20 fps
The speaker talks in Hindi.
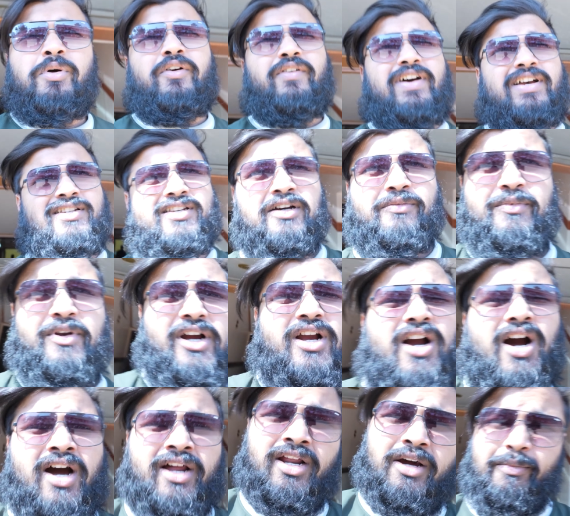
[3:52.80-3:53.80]
अभी वैसे अपना
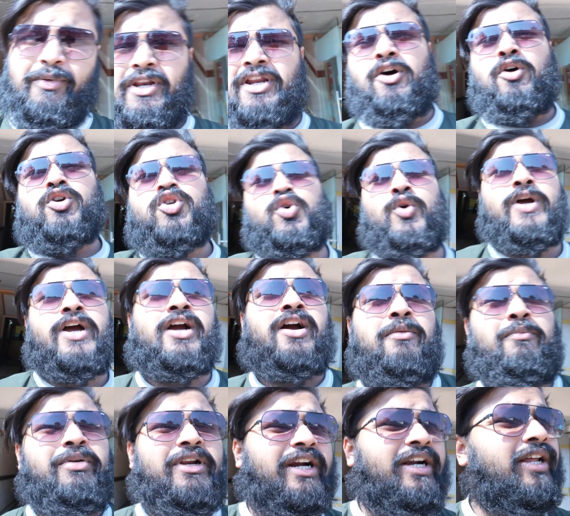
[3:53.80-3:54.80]
खाना पीना हो चुका है
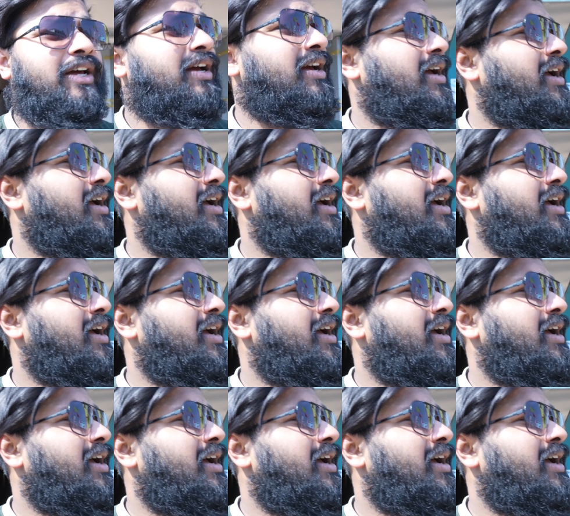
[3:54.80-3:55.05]
कंप्लीट